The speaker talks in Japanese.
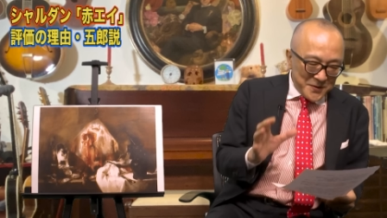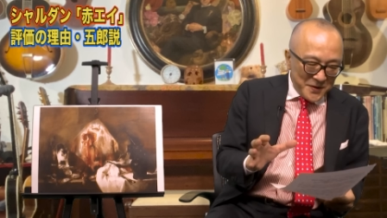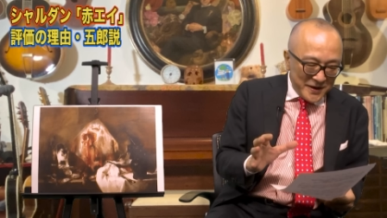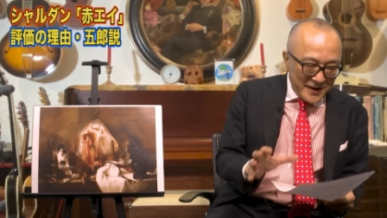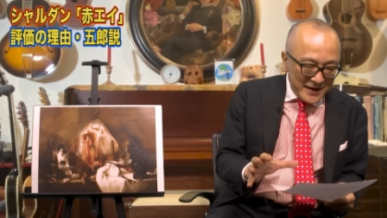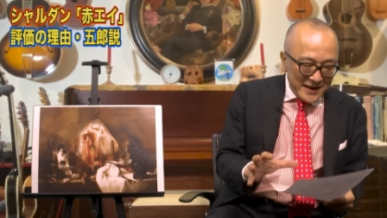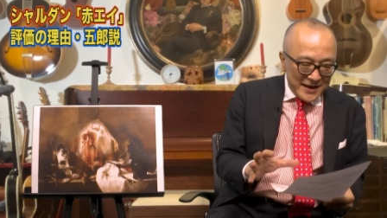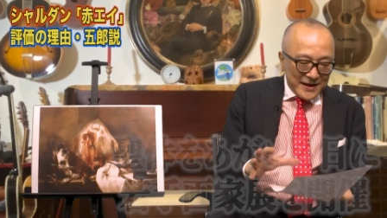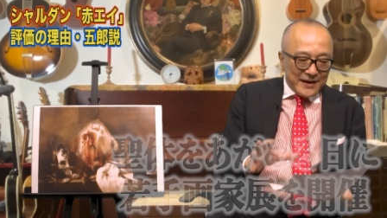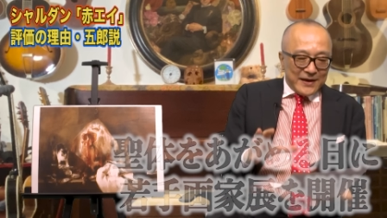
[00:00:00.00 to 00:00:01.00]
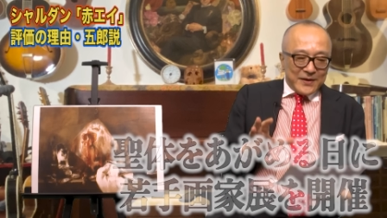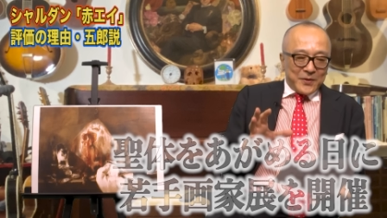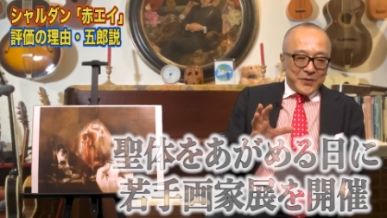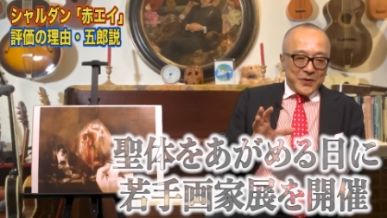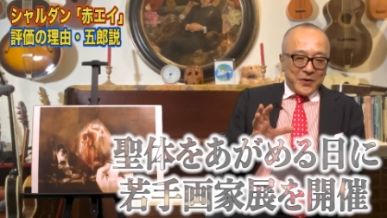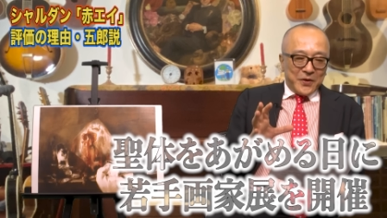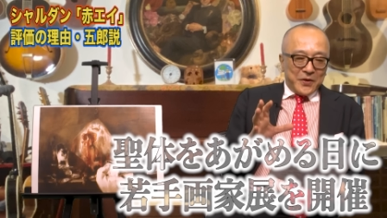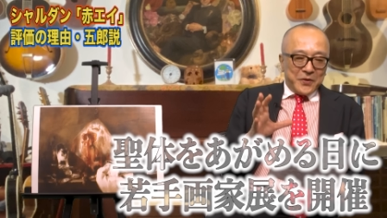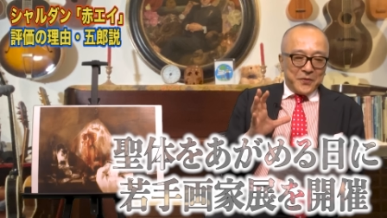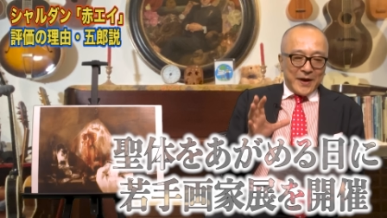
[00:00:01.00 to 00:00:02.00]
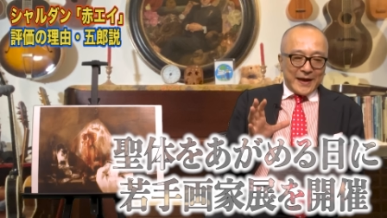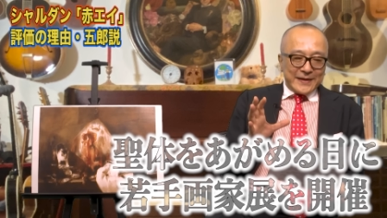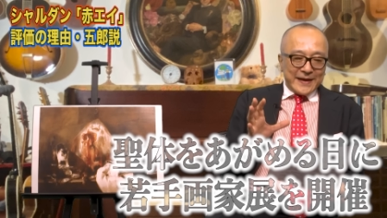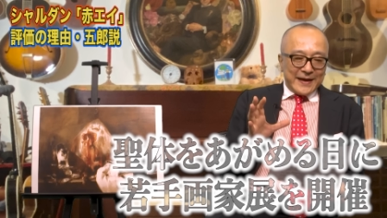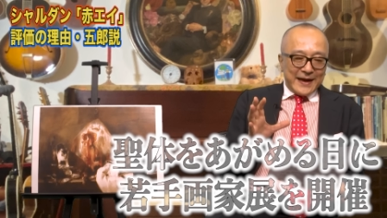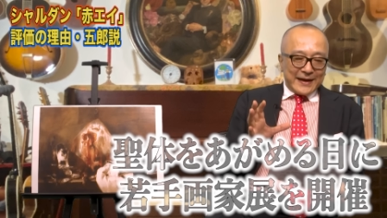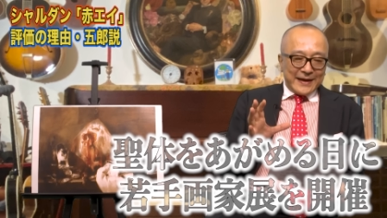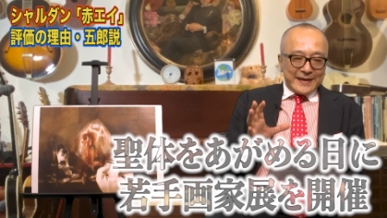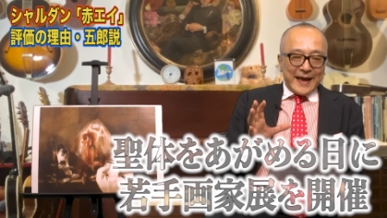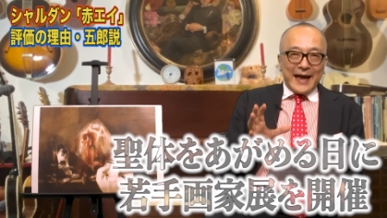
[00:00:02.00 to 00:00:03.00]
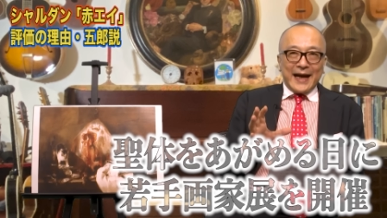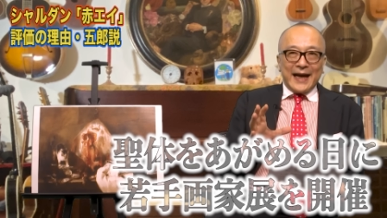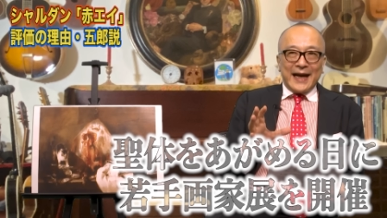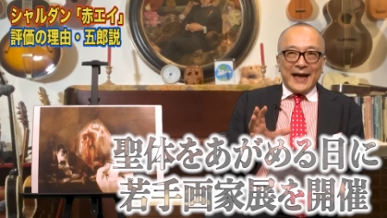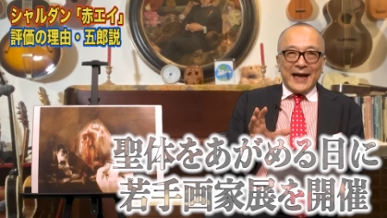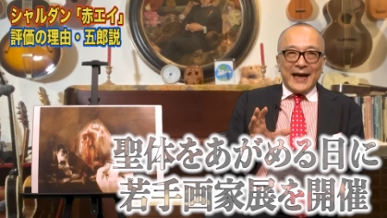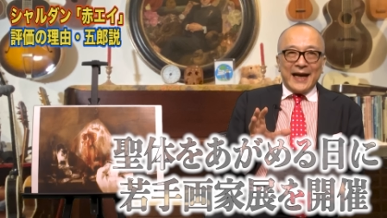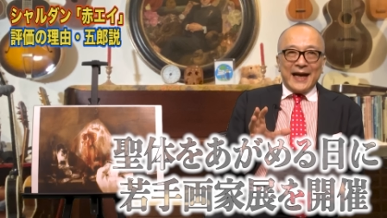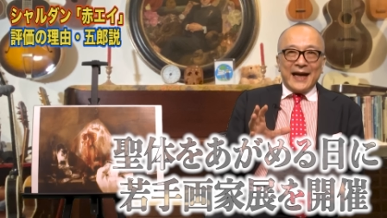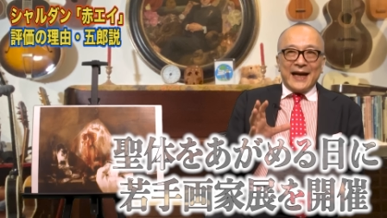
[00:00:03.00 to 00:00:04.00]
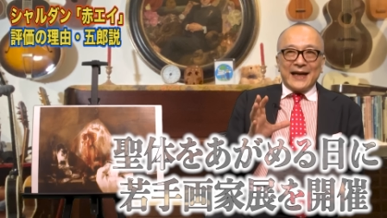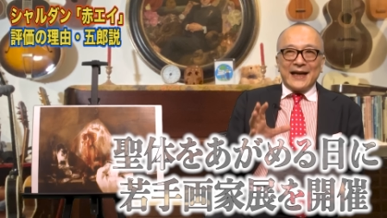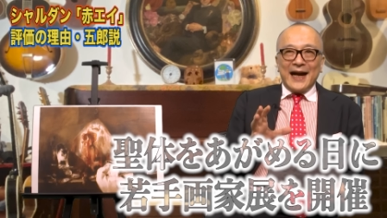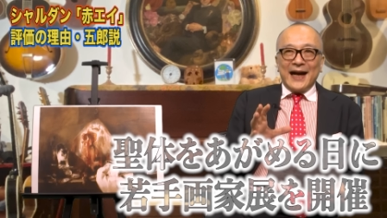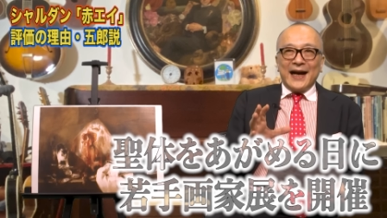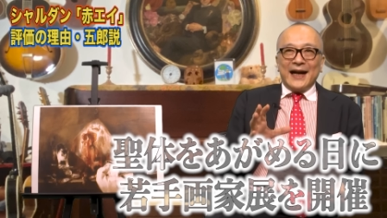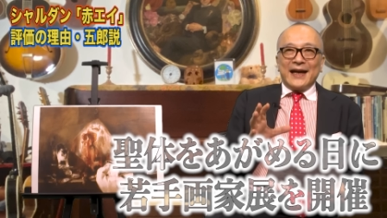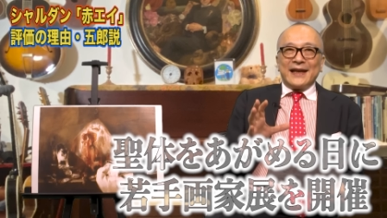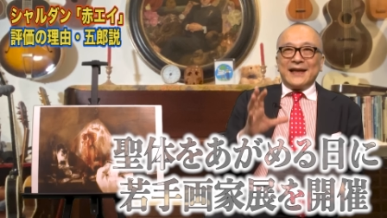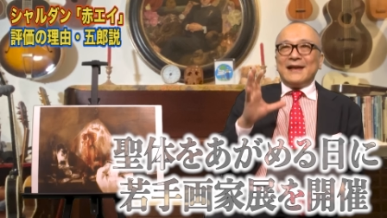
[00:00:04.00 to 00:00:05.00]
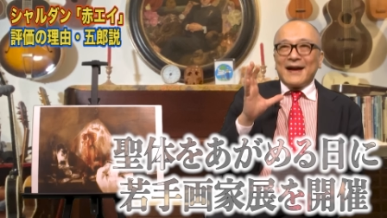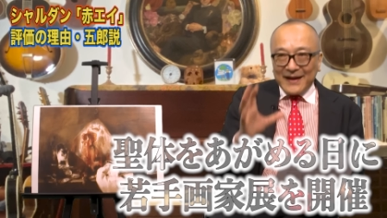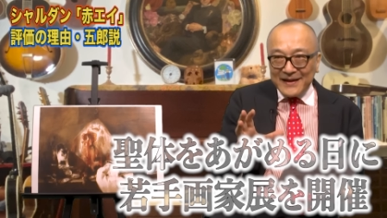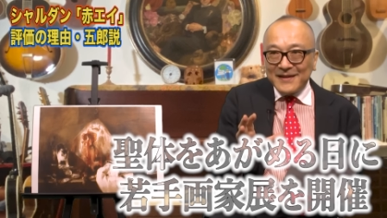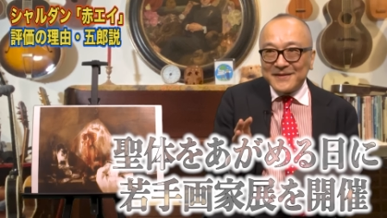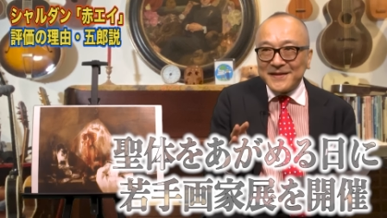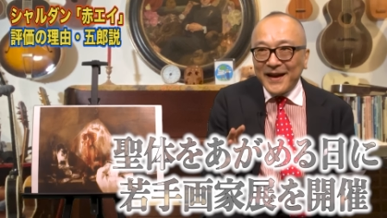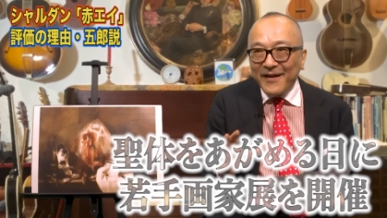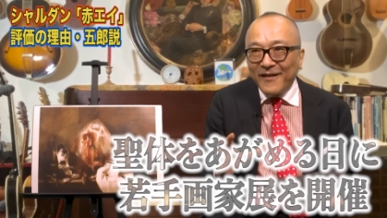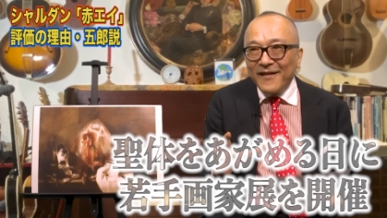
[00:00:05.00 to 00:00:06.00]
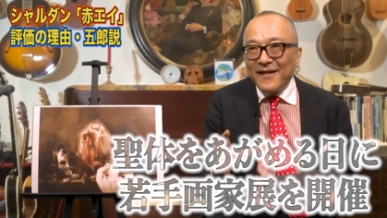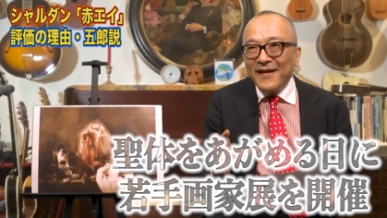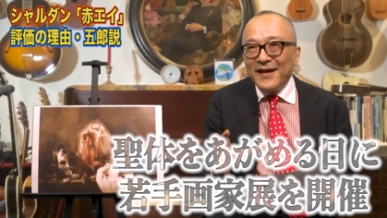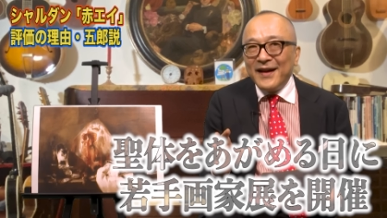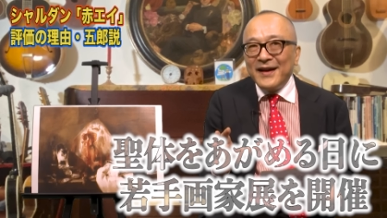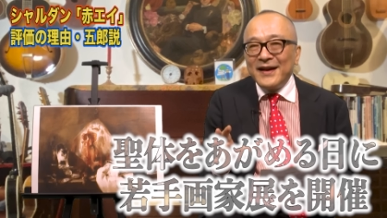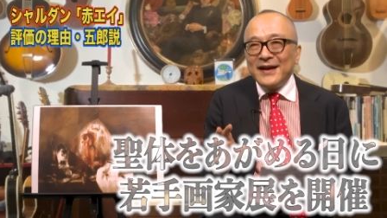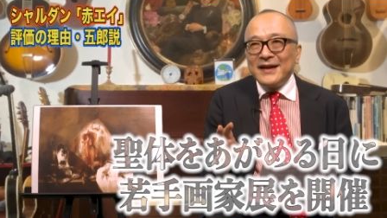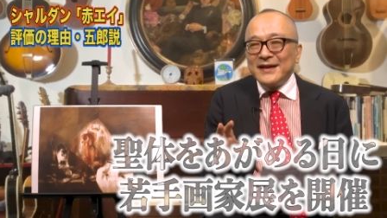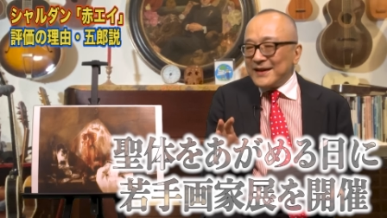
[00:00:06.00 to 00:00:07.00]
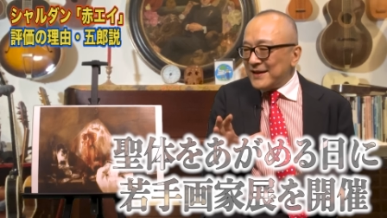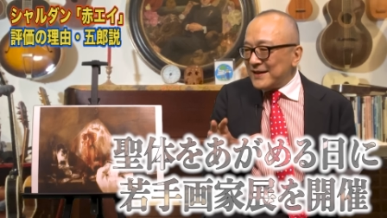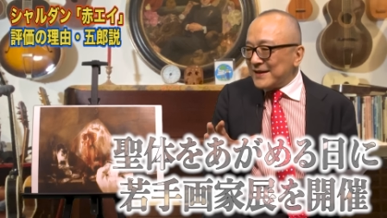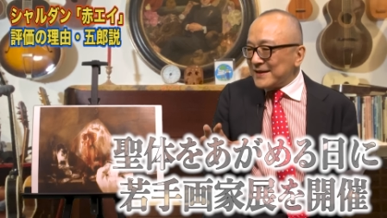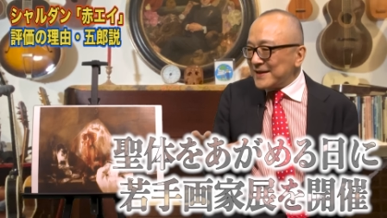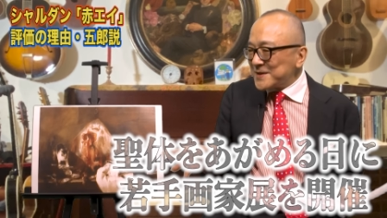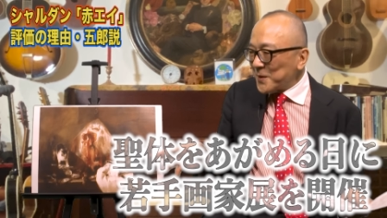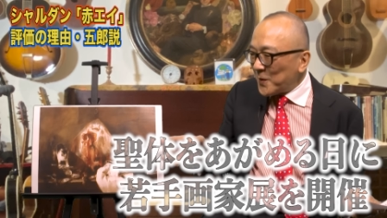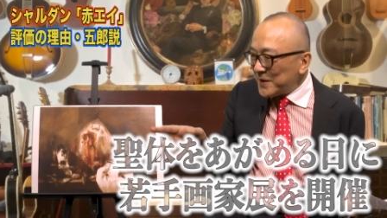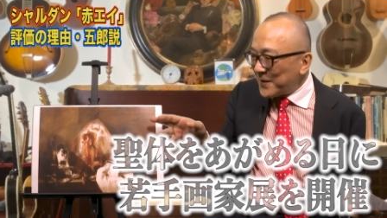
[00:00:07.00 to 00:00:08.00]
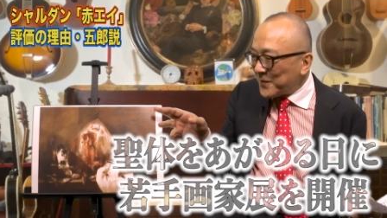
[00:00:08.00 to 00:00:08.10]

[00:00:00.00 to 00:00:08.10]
の日にこの若手画家展が開かれるんだよ。でそこで